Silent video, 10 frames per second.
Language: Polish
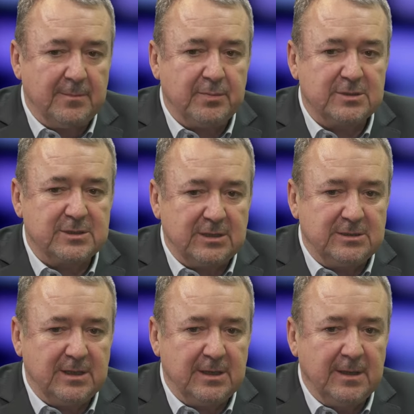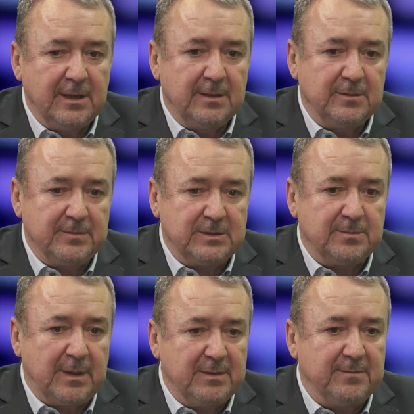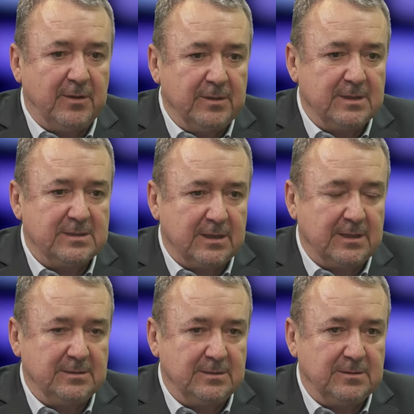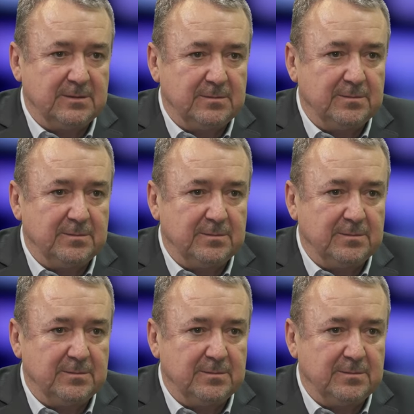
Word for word: A po trzecie, no wiecie, mamy wojnę za granicą.